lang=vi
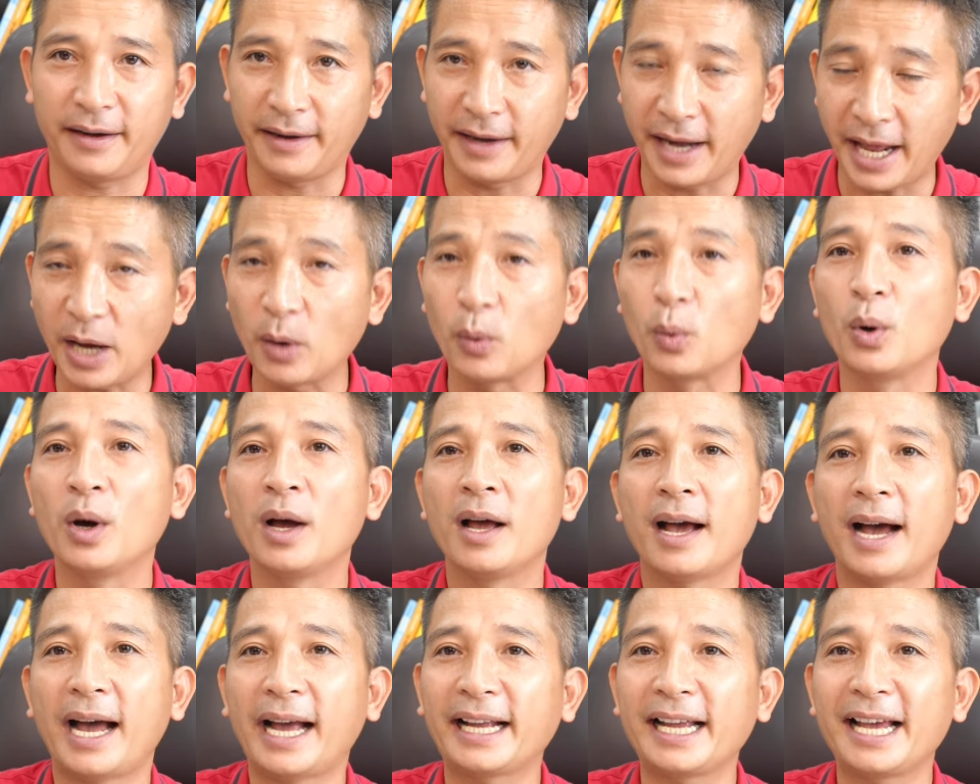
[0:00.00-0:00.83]
Nếu
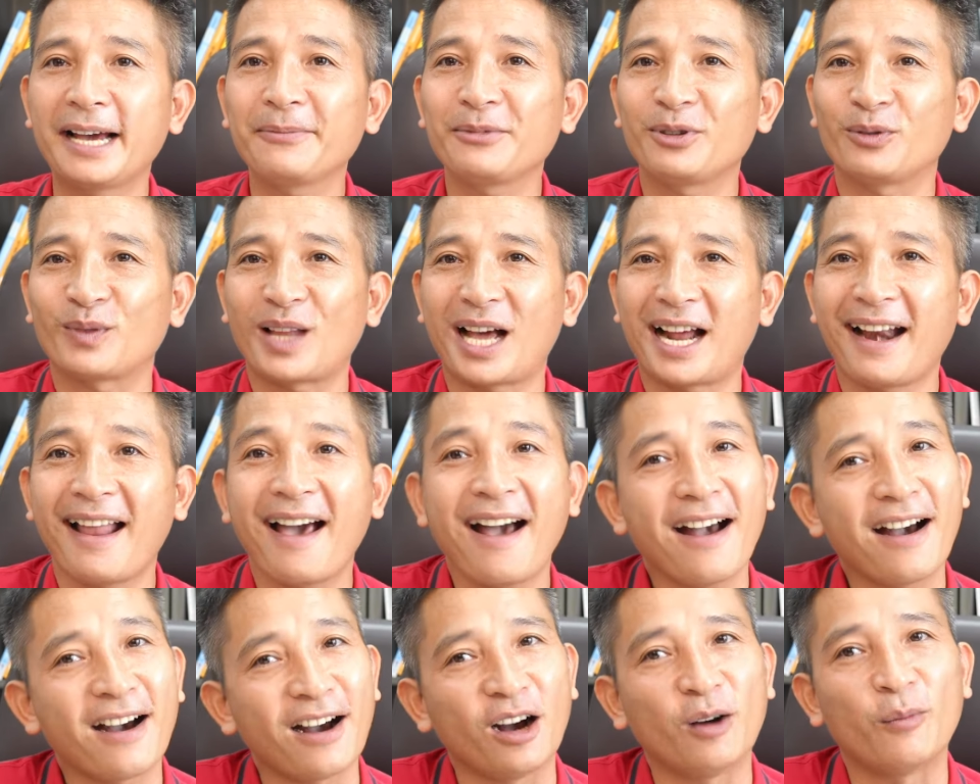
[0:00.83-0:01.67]
anh em chúng ta
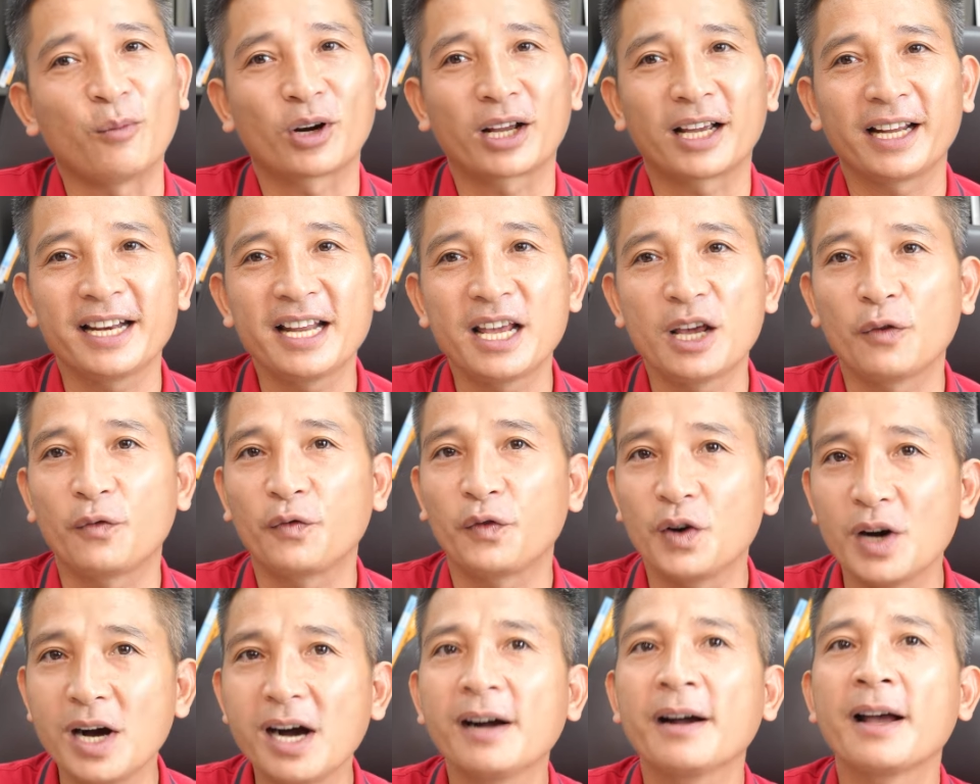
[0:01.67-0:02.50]
đang ở một cái địa
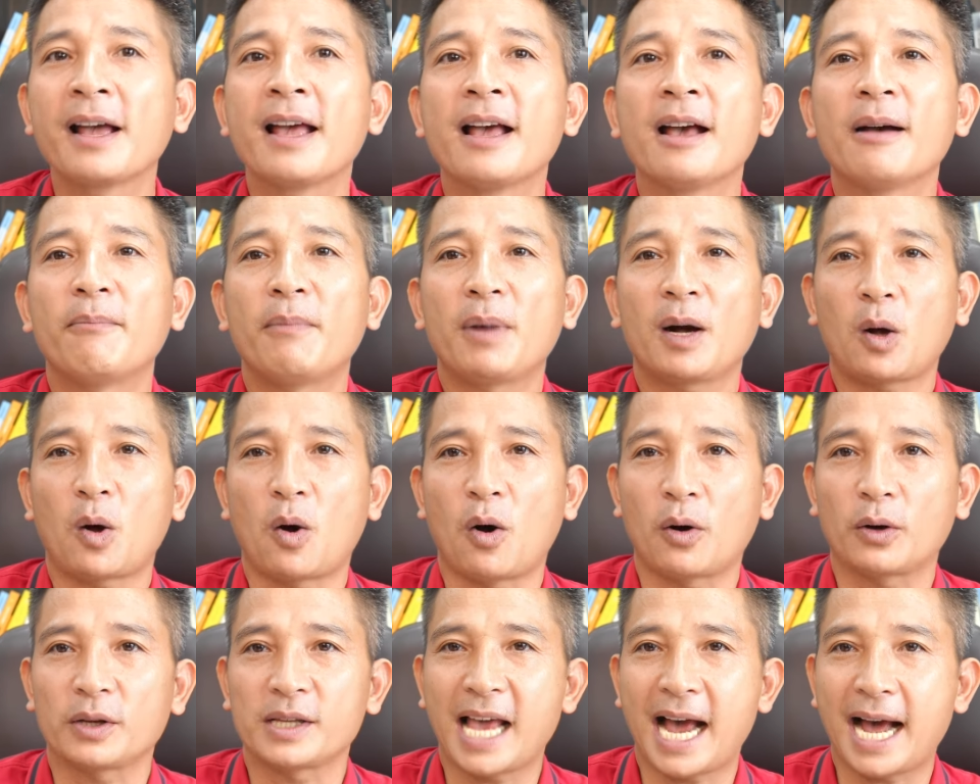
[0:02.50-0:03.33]
phương mà
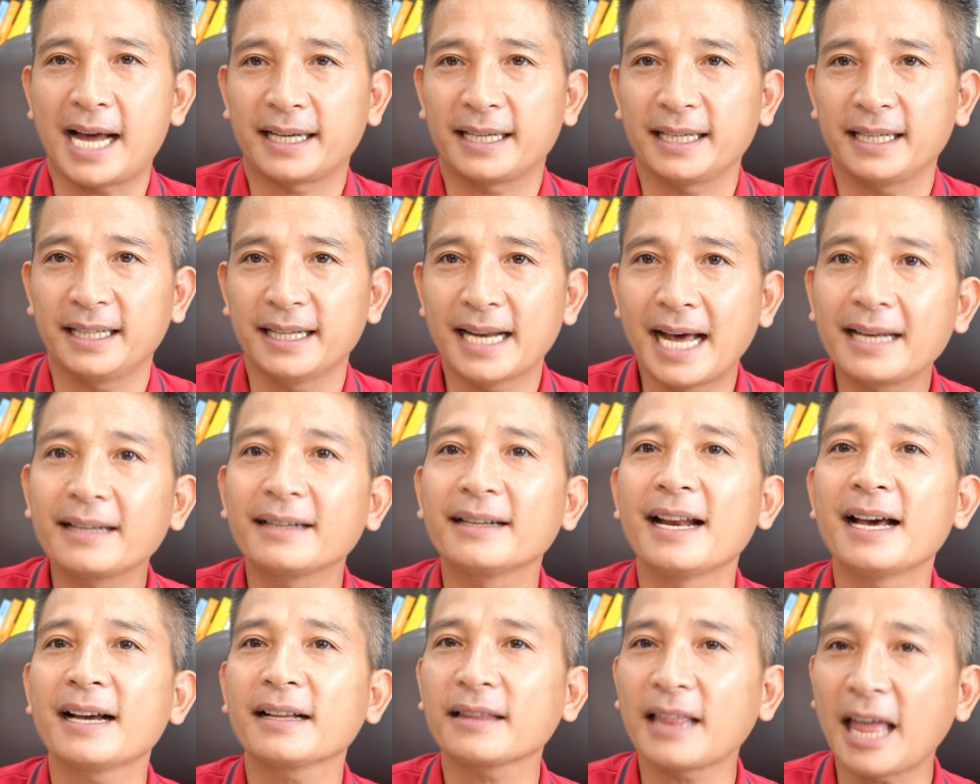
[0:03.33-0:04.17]
có giá trị
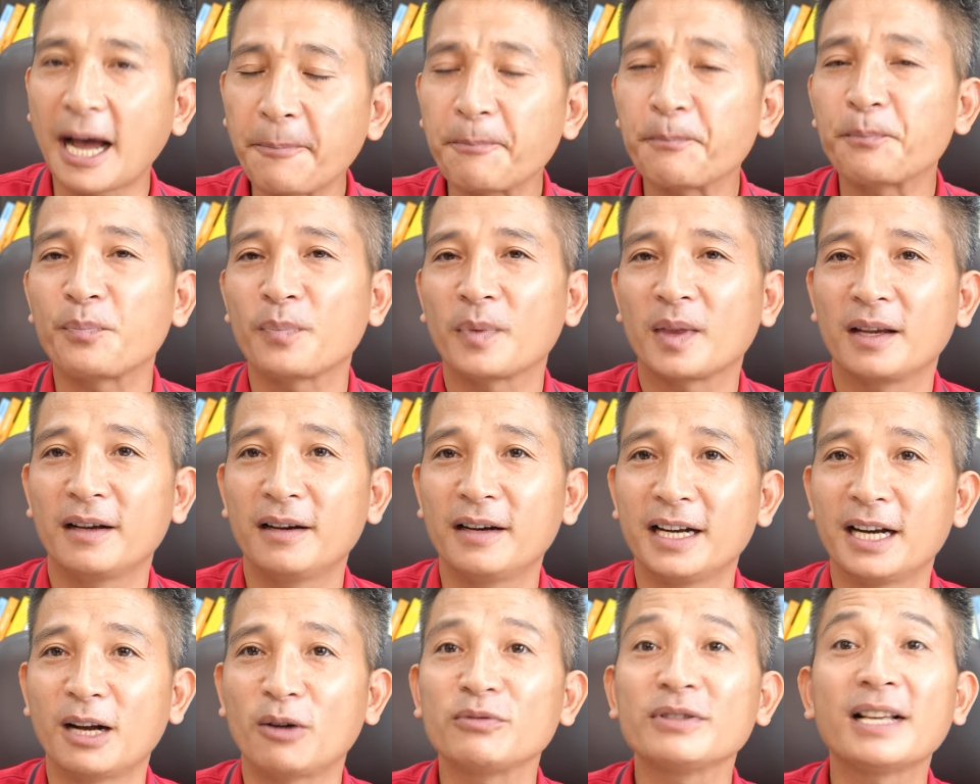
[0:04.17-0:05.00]
đất đang thấp,
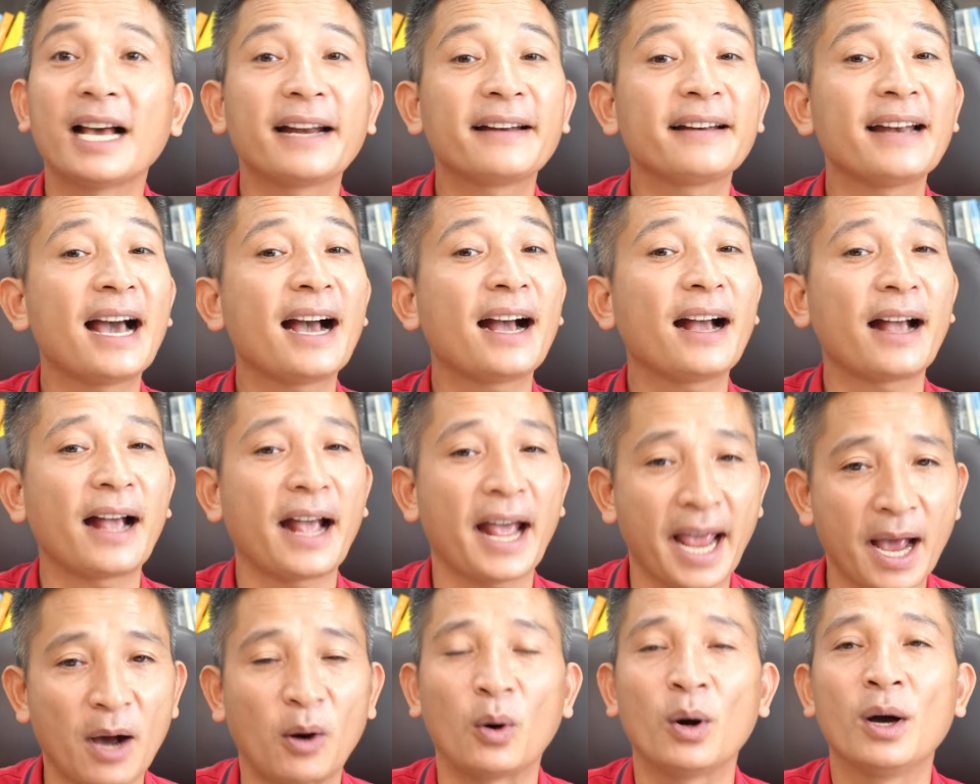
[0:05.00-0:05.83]
người nông dân đang
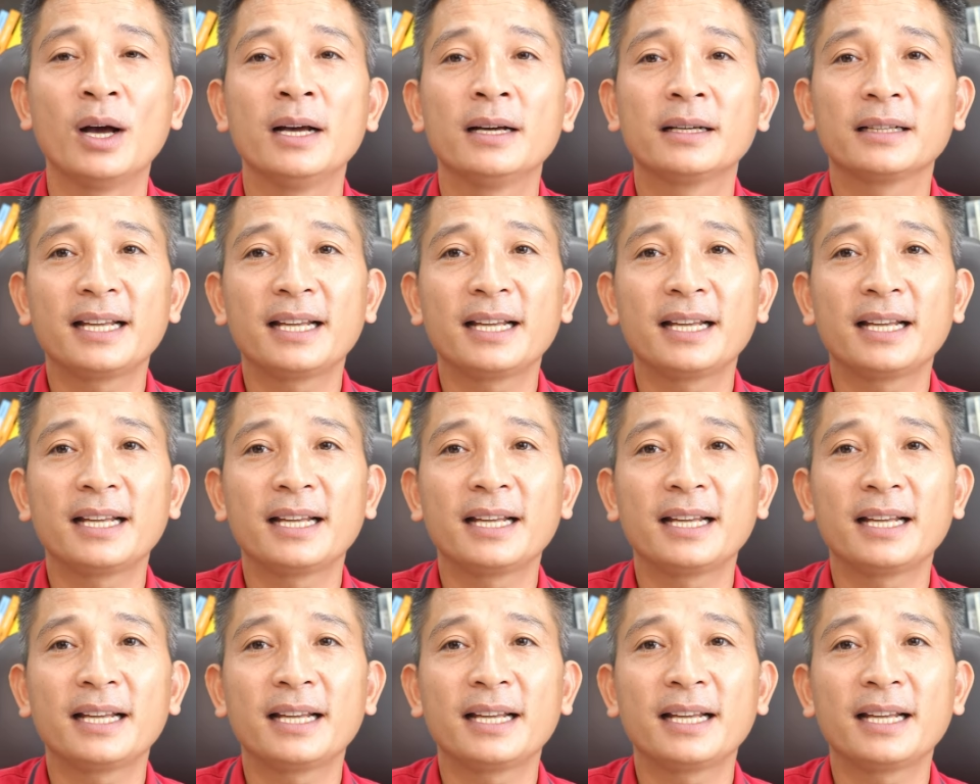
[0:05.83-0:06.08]
nghèo,